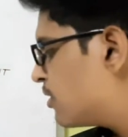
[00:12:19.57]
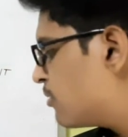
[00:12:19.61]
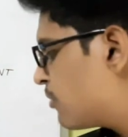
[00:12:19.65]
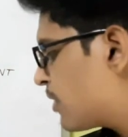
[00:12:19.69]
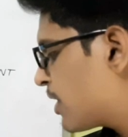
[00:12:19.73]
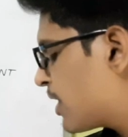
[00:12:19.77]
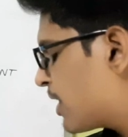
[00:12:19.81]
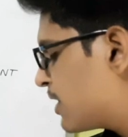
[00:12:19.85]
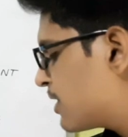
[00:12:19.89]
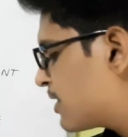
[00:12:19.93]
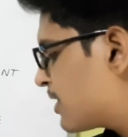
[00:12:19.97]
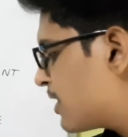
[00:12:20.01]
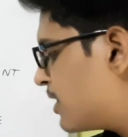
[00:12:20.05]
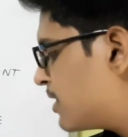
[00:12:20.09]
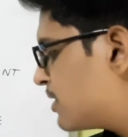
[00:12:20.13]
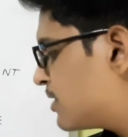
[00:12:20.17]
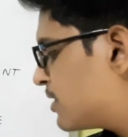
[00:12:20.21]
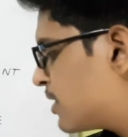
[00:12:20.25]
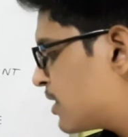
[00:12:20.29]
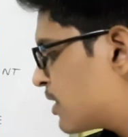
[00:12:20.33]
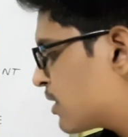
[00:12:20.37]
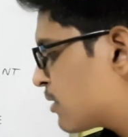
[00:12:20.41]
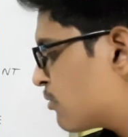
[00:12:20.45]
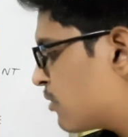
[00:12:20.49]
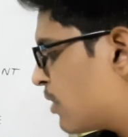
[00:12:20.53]
मैकेनिकल
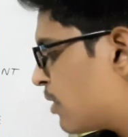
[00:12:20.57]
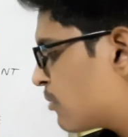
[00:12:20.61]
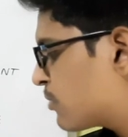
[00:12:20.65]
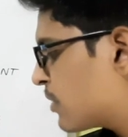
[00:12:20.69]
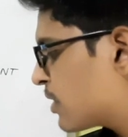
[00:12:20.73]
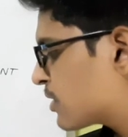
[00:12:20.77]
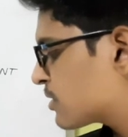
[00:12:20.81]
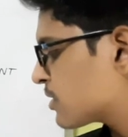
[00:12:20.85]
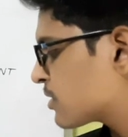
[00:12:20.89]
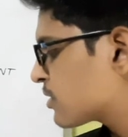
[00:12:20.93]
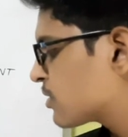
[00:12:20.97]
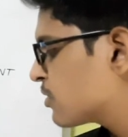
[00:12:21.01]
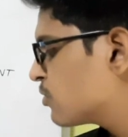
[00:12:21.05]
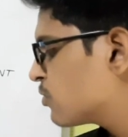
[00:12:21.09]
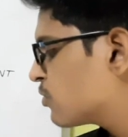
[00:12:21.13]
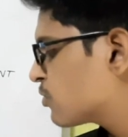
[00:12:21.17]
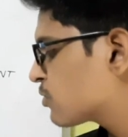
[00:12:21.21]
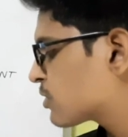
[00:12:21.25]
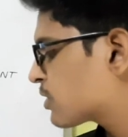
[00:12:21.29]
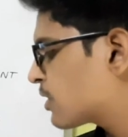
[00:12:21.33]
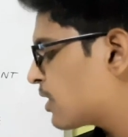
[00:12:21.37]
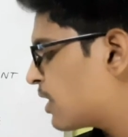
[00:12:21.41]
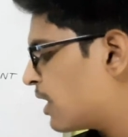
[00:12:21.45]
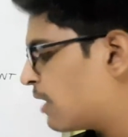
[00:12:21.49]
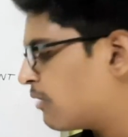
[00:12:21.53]
इंजीनियरिंग भी आप कर सकते हो
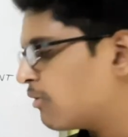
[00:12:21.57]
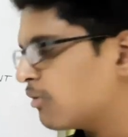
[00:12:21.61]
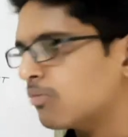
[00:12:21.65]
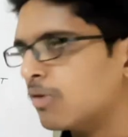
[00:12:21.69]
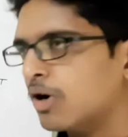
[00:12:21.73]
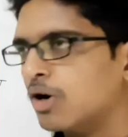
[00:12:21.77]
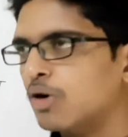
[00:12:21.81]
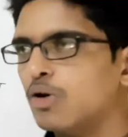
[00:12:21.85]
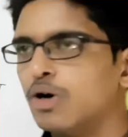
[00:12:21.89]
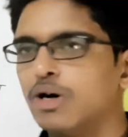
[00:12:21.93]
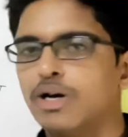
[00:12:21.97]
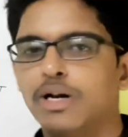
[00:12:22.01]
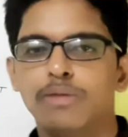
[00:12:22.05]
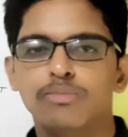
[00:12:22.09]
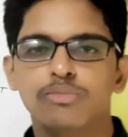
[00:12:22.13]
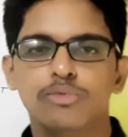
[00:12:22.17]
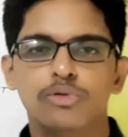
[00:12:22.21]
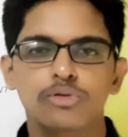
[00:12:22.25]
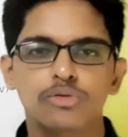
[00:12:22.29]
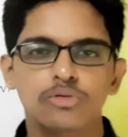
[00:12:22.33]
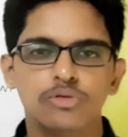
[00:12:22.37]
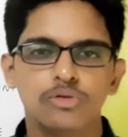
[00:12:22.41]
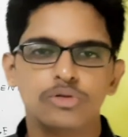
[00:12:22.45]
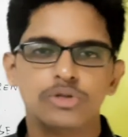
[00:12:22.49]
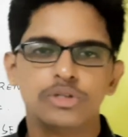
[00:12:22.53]
उसके अलावा मान लो अगर
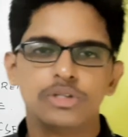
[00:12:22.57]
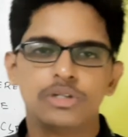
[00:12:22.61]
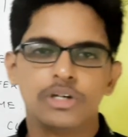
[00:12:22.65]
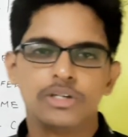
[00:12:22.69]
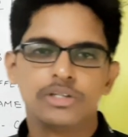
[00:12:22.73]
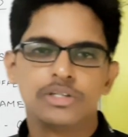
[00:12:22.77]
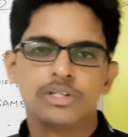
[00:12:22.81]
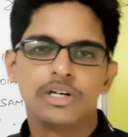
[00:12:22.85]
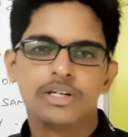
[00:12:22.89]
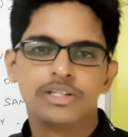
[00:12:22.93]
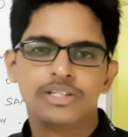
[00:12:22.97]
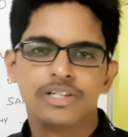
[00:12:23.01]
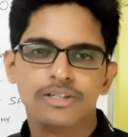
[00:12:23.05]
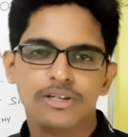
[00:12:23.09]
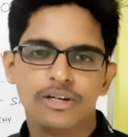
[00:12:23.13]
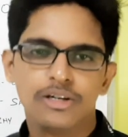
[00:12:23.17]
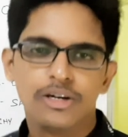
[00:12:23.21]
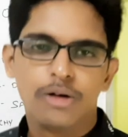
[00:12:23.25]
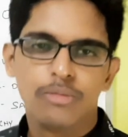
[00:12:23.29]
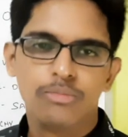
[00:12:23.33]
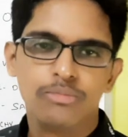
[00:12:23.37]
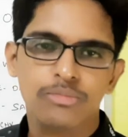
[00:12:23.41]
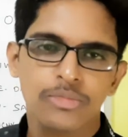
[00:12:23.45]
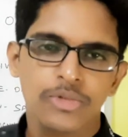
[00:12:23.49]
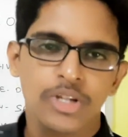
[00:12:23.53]
आपको कुछ कंस्ट्रक्शन का
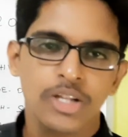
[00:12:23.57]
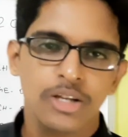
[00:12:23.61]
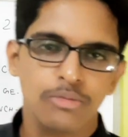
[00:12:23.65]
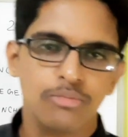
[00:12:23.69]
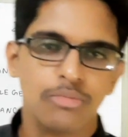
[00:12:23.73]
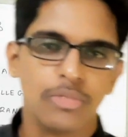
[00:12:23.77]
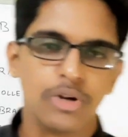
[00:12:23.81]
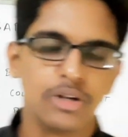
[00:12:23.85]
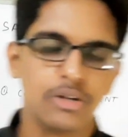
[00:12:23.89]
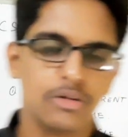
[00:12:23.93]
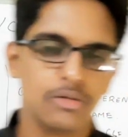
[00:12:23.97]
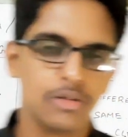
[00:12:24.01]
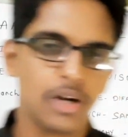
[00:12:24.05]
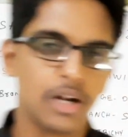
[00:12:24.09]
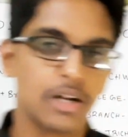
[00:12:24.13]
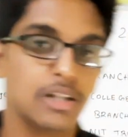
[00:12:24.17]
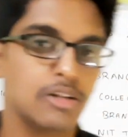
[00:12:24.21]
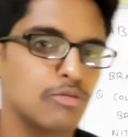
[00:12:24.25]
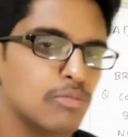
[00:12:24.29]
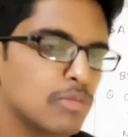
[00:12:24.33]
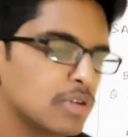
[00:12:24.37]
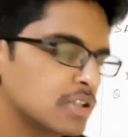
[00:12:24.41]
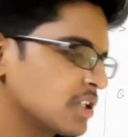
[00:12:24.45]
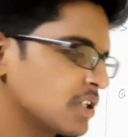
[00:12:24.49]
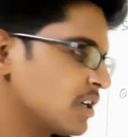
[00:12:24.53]
काम
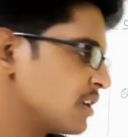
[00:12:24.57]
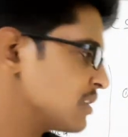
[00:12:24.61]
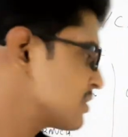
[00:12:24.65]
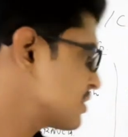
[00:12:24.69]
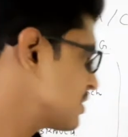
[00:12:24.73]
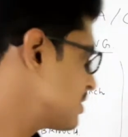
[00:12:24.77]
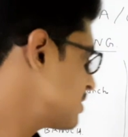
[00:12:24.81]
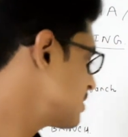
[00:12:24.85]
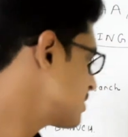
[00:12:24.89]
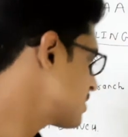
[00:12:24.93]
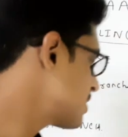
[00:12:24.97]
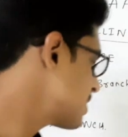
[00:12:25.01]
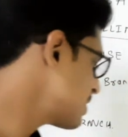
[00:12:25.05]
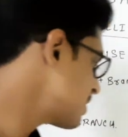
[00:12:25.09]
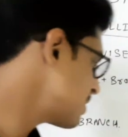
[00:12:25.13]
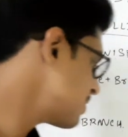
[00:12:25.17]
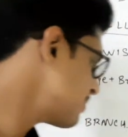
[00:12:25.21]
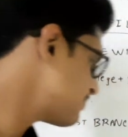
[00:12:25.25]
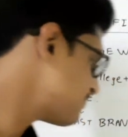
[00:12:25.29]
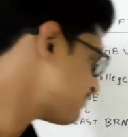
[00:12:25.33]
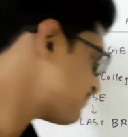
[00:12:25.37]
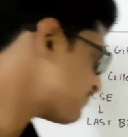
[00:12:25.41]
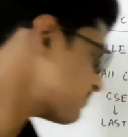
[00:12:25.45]
करने में मज़ा आता है ठीक है